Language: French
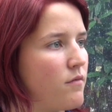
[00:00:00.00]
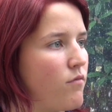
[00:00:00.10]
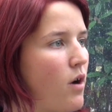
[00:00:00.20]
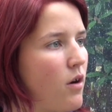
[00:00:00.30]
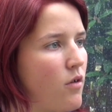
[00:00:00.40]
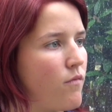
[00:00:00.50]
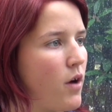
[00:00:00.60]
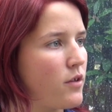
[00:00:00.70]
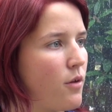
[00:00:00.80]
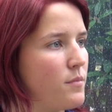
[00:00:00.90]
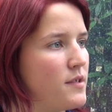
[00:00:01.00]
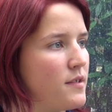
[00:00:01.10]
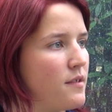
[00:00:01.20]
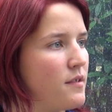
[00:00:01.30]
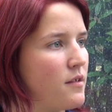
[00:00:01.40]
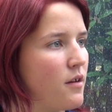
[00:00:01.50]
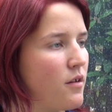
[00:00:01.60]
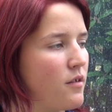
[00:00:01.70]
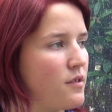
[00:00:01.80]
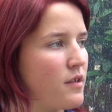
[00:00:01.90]
voire, top 10 si,
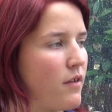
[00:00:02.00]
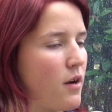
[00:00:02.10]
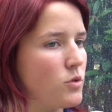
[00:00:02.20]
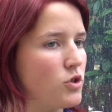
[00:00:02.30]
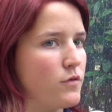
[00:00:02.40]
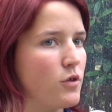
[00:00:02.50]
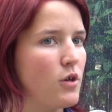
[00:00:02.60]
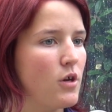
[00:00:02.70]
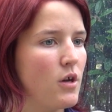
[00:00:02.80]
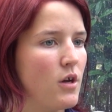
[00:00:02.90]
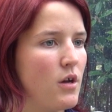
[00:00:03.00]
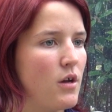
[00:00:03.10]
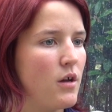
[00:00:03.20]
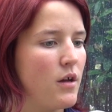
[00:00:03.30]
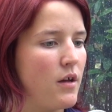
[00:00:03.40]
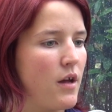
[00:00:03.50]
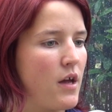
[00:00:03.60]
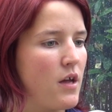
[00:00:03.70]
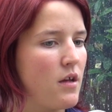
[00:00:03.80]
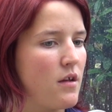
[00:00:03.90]
si ça va comme je veux.
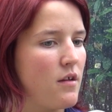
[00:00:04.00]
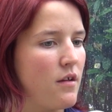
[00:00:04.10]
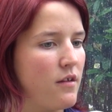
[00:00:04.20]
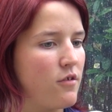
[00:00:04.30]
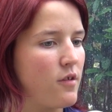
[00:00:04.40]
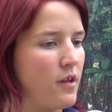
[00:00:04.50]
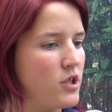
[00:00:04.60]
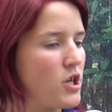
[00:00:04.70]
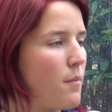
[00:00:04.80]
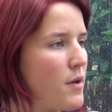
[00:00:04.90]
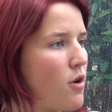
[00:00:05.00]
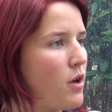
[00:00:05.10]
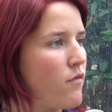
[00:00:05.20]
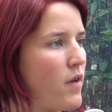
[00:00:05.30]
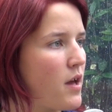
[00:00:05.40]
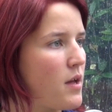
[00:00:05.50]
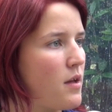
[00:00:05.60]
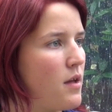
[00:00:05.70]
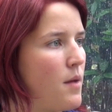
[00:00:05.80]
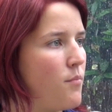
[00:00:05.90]
Et ce sera déjà un meilleur hiver
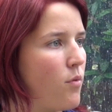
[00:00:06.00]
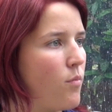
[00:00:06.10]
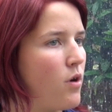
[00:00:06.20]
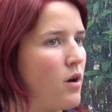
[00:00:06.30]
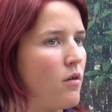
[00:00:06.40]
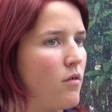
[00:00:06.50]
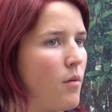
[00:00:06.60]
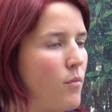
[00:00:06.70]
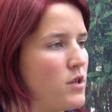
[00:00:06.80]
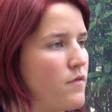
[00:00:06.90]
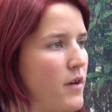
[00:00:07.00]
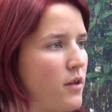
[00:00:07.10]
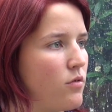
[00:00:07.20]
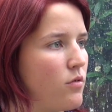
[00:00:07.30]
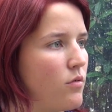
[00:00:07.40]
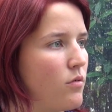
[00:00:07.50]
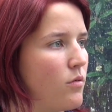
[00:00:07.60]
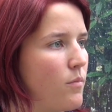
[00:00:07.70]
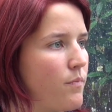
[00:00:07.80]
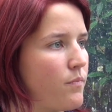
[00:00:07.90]
et, pour moi euh, un bon hiver
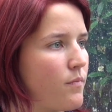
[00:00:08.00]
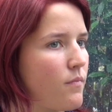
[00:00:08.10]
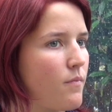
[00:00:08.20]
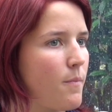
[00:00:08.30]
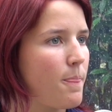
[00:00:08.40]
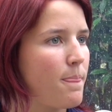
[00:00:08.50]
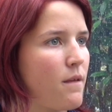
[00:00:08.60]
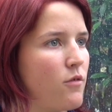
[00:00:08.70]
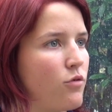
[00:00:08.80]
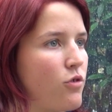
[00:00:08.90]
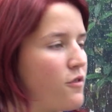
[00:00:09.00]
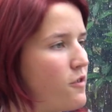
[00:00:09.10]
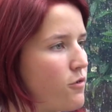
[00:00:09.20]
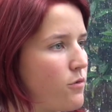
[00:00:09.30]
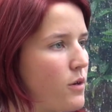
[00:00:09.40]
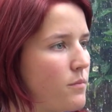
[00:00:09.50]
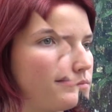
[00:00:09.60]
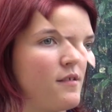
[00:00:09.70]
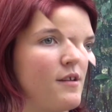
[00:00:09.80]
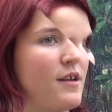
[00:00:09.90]
de, transition.
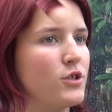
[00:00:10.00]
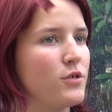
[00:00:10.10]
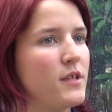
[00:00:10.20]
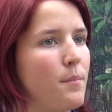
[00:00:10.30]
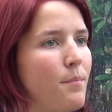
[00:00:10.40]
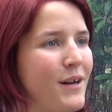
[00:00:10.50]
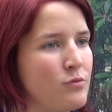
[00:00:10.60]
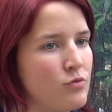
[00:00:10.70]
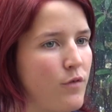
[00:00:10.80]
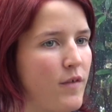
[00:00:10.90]
C'est quelque chose qui n'est pas toujours